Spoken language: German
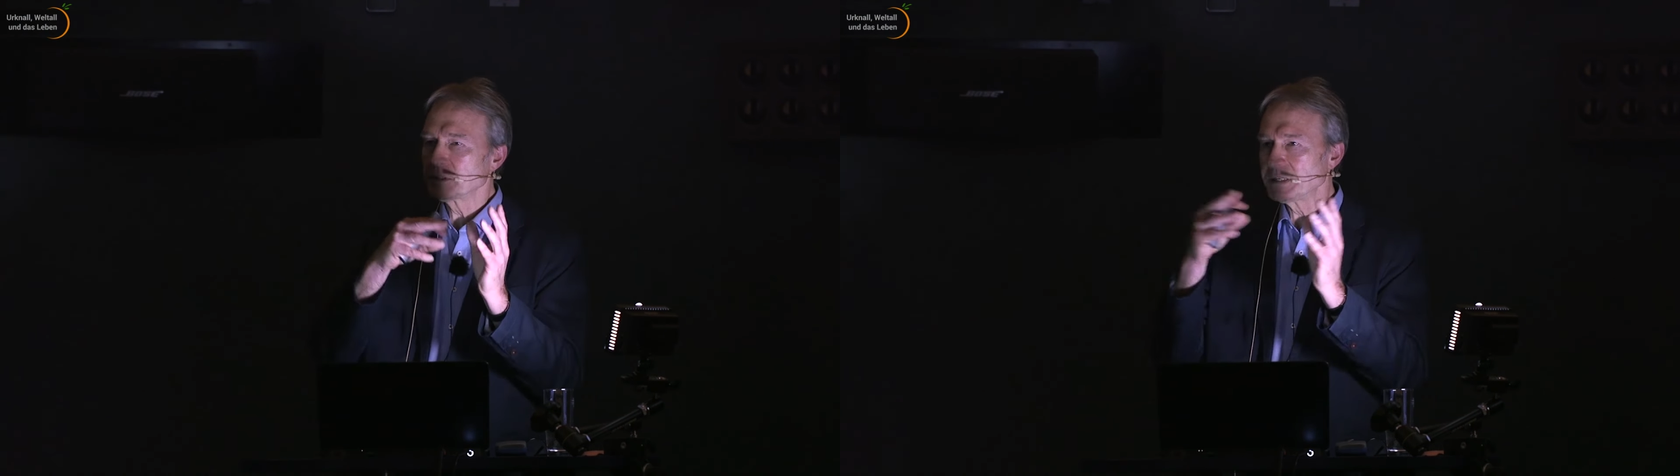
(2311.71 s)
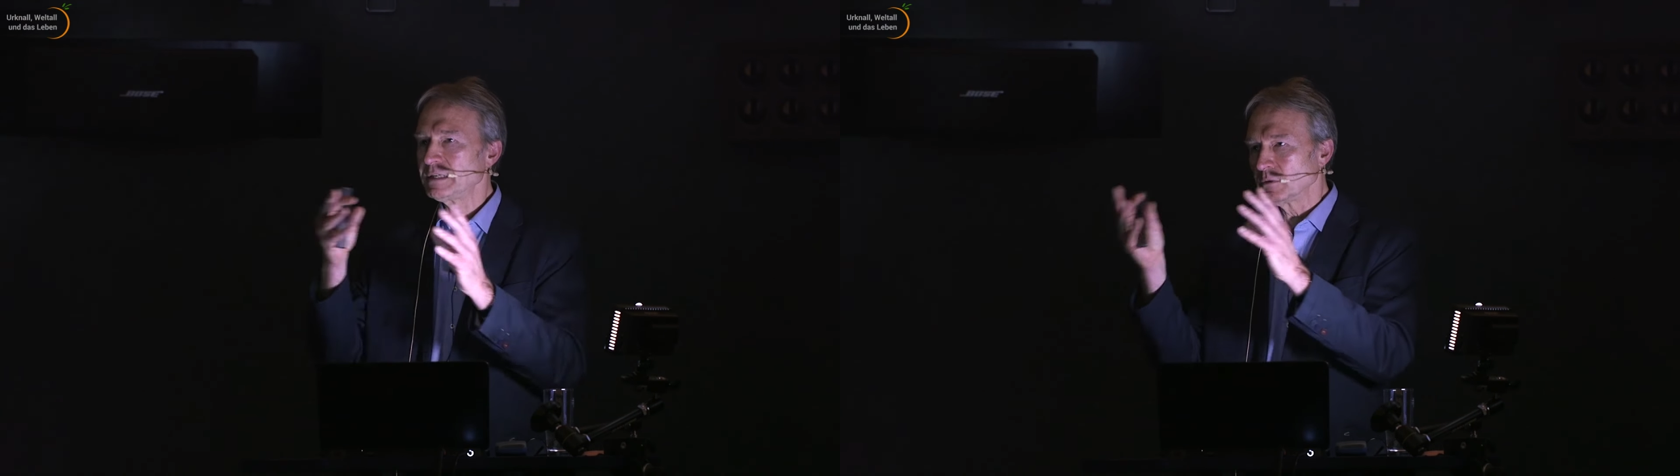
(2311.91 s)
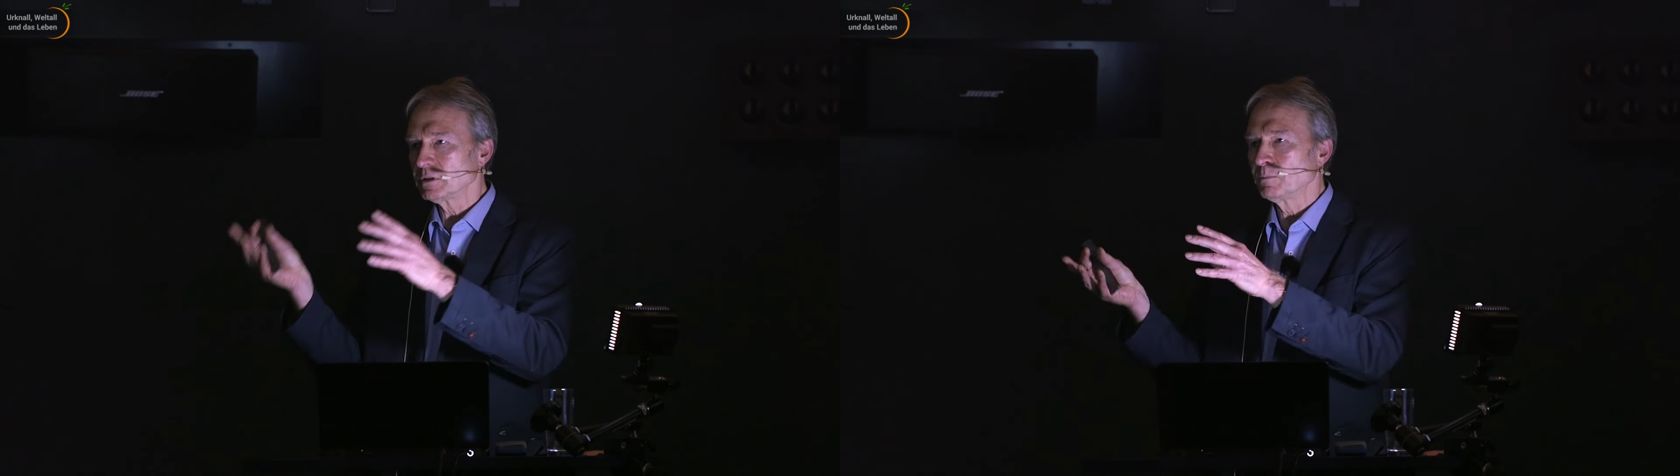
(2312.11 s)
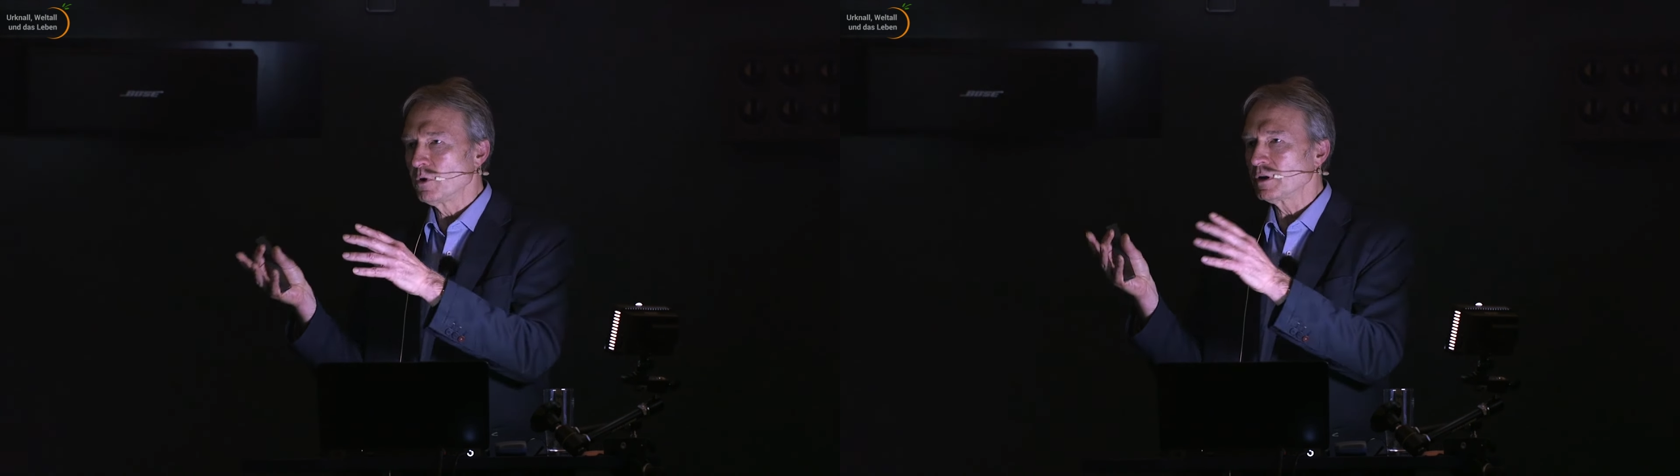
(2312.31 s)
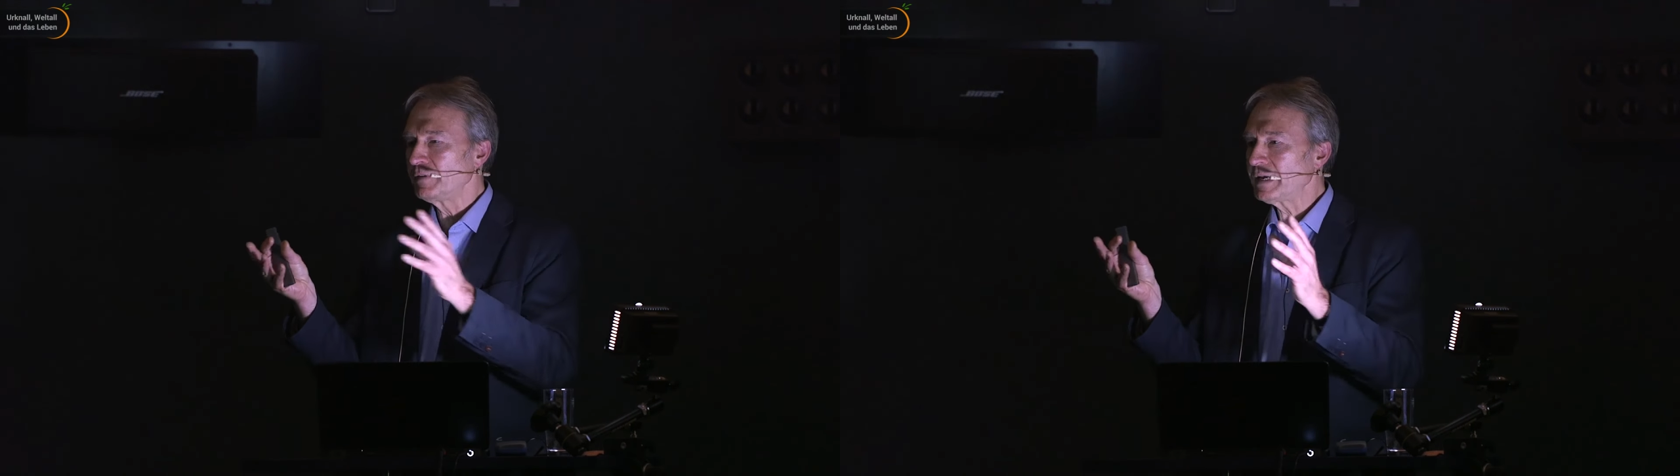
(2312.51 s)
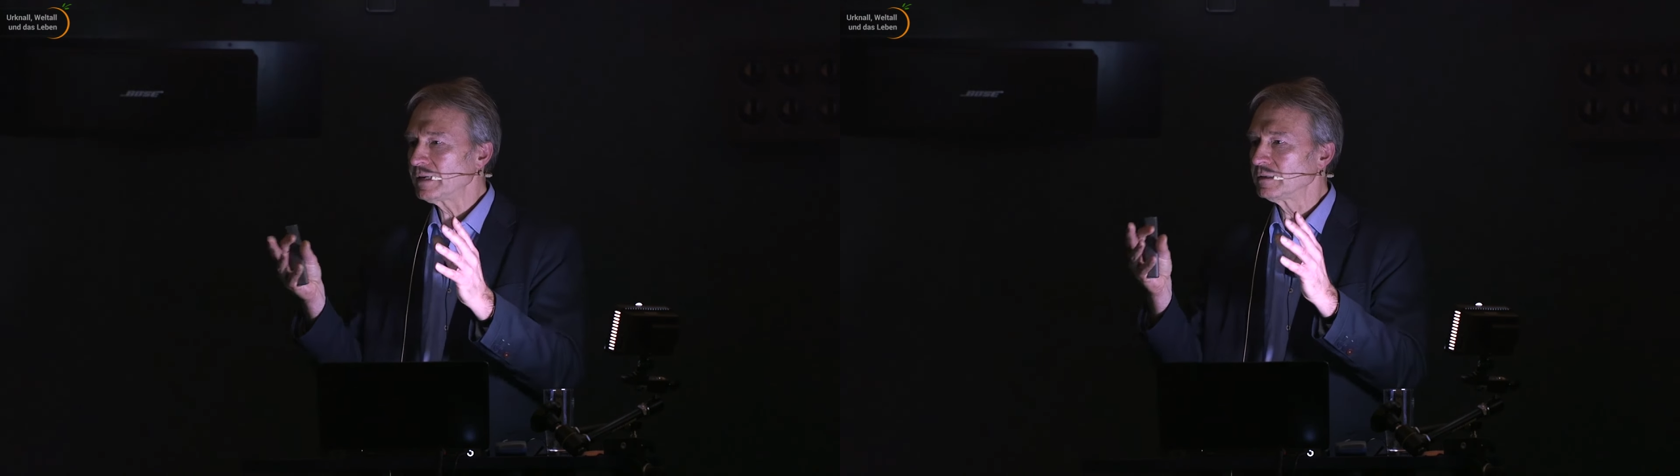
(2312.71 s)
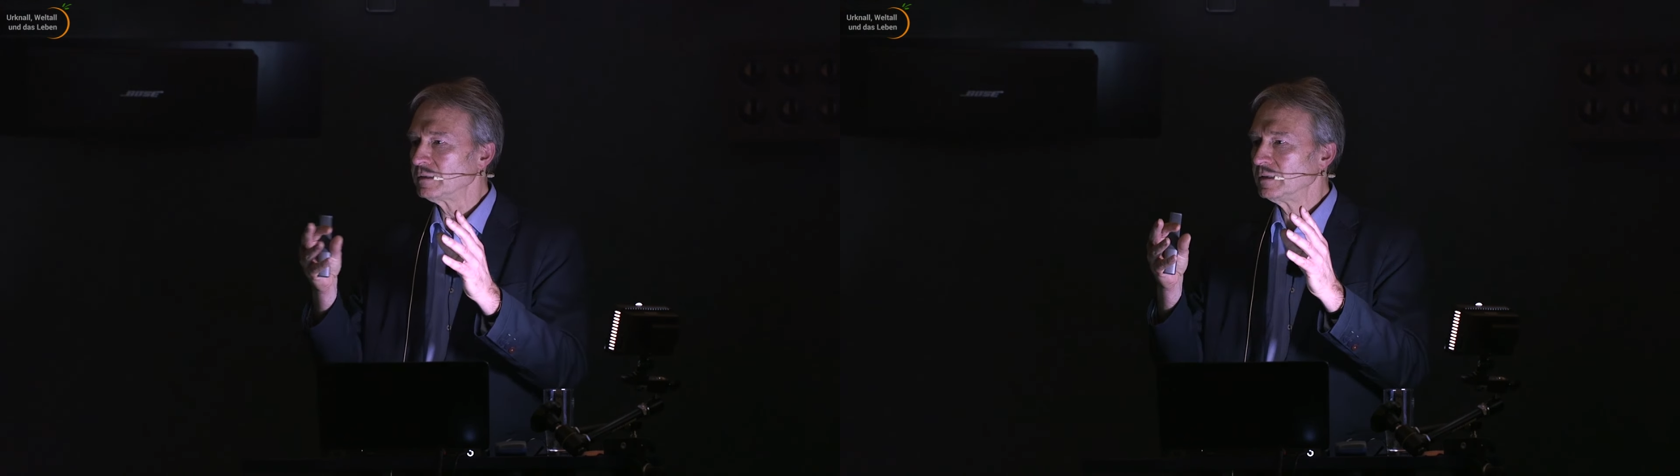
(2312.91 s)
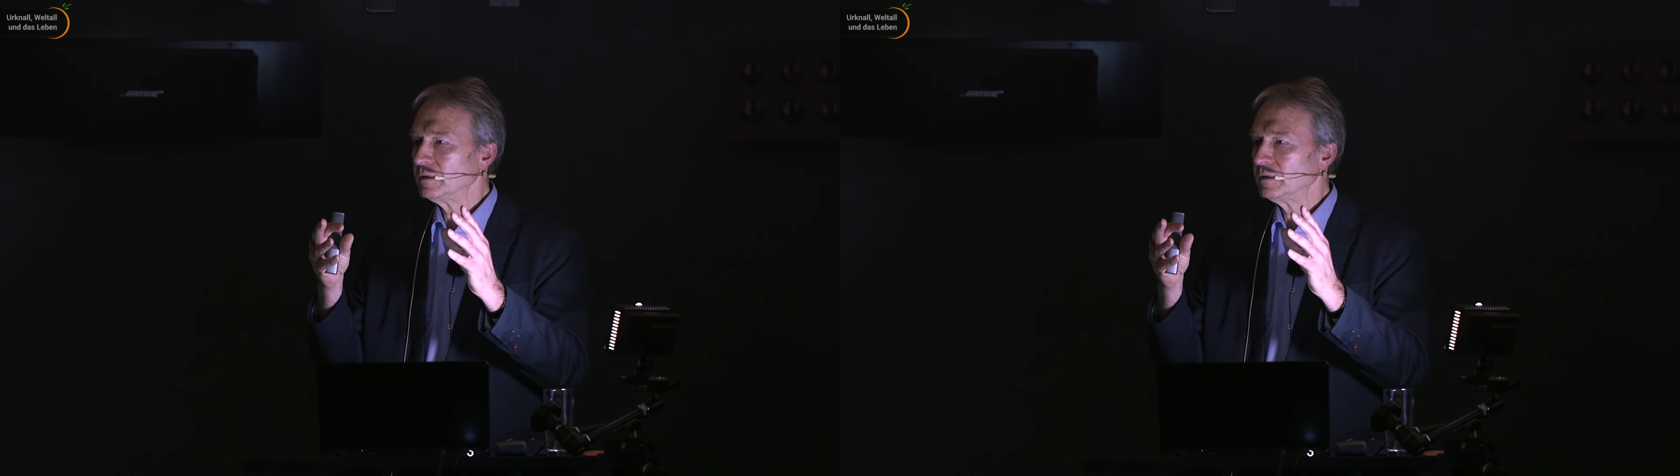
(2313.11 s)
sind und geboren werden,